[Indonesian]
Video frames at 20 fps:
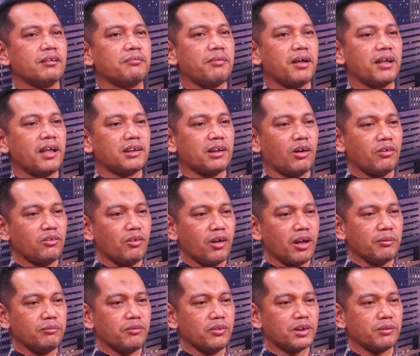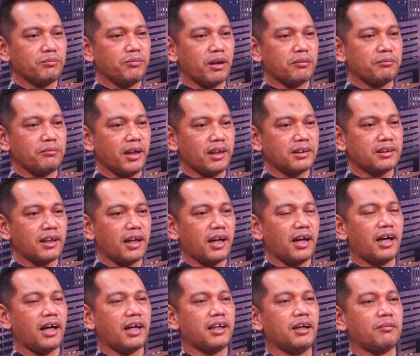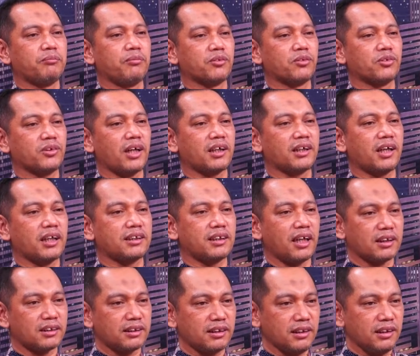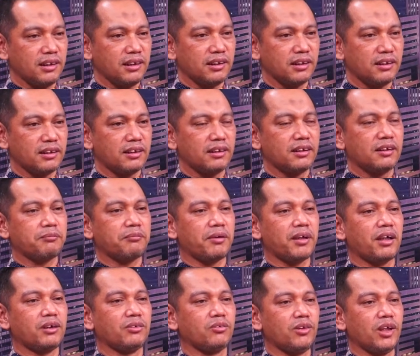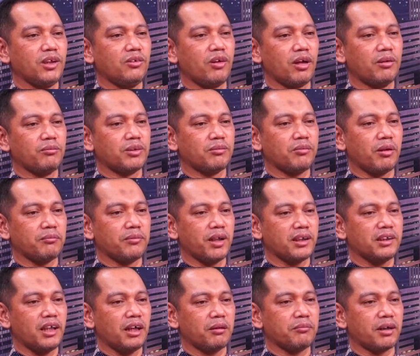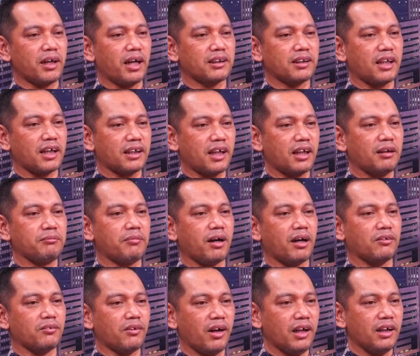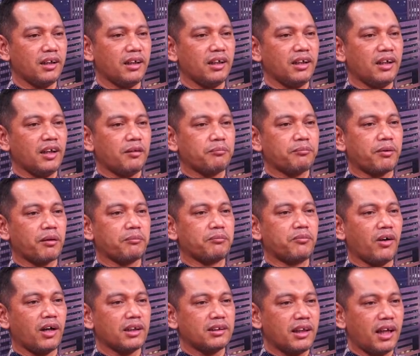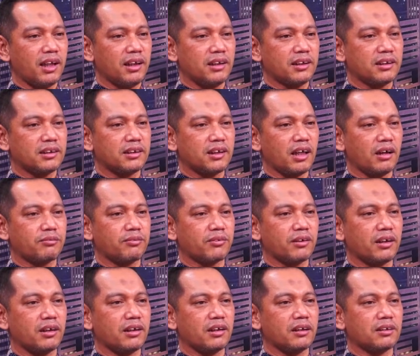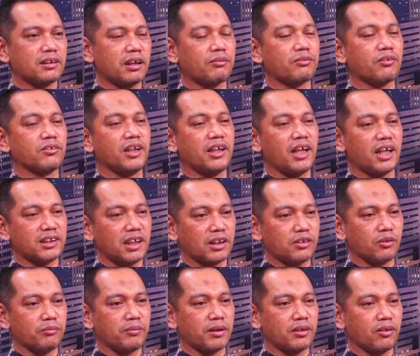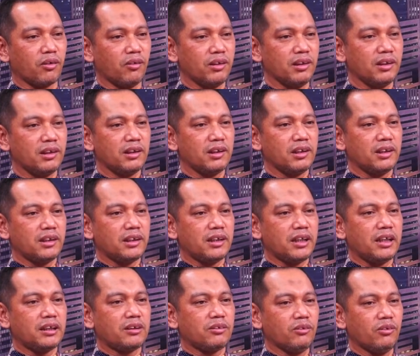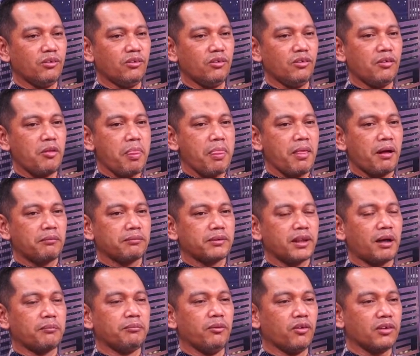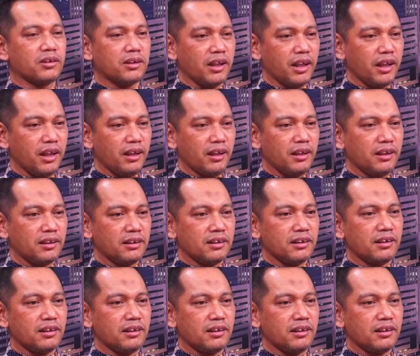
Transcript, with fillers: pada tahun 2019 telah ada putusan kasasi pada Juli 2019 yang mengatakan bahwa perbuatan Saf Safruddin Asatu Menggung itu terbukti